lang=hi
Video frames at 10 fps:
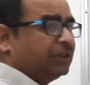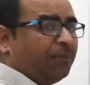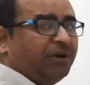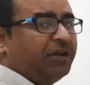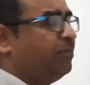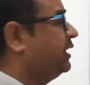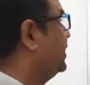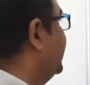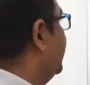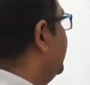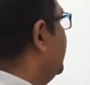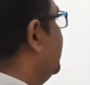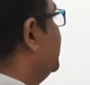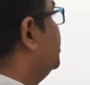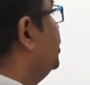चमड़ी में से
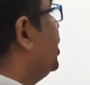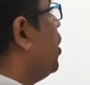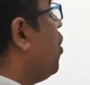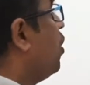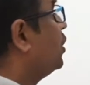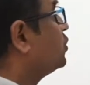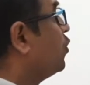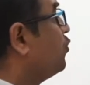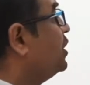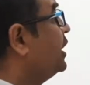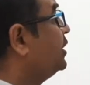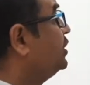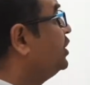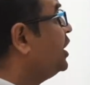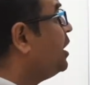दे ऑल्सो
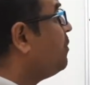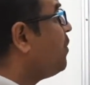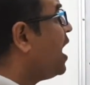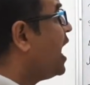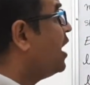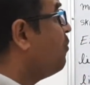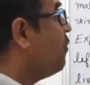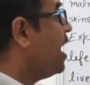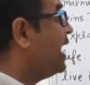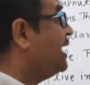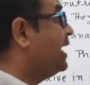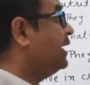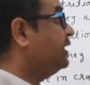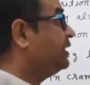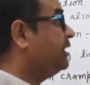वियर चीप एंड
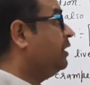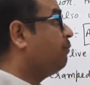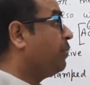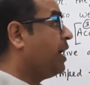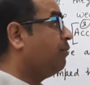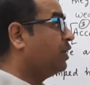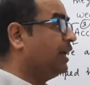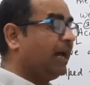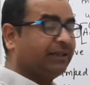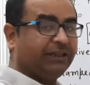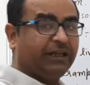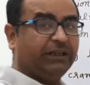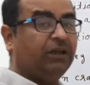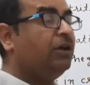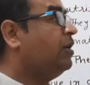मैंडेड स्टील फ्रेम्ड
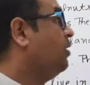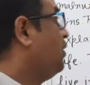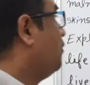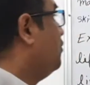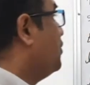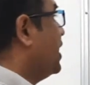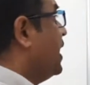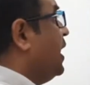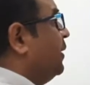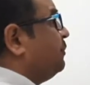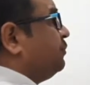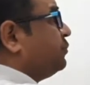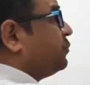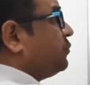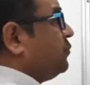ग्लासेज वे
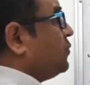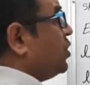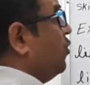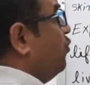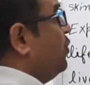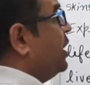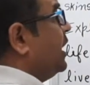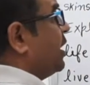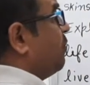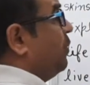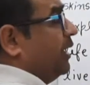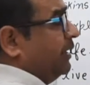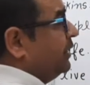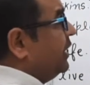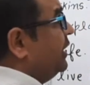वीयर
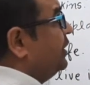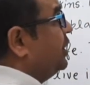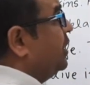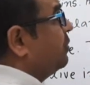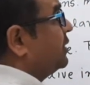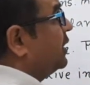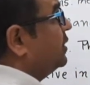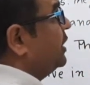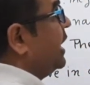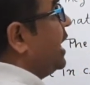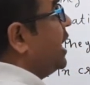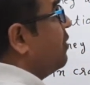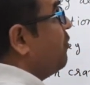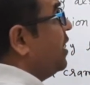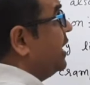पहनते हैं चीप सस्ते एंड
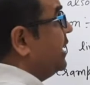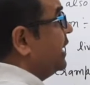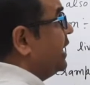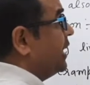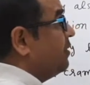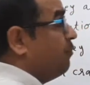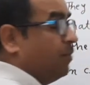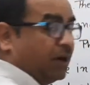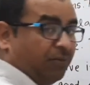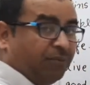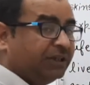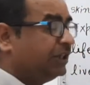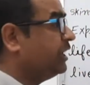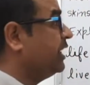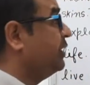मैंडेड यानी
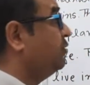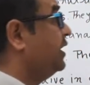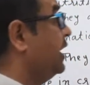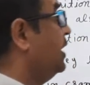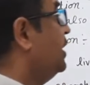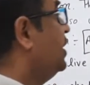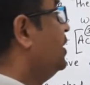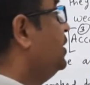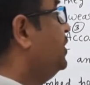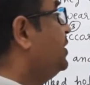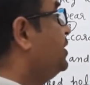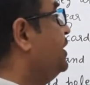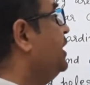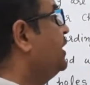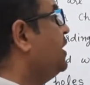मरम्मत किए हुए
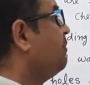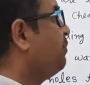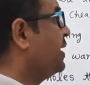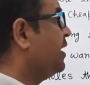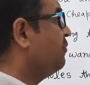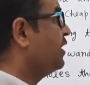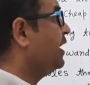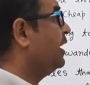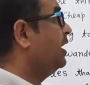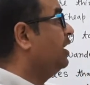स्टील के फ्रेम के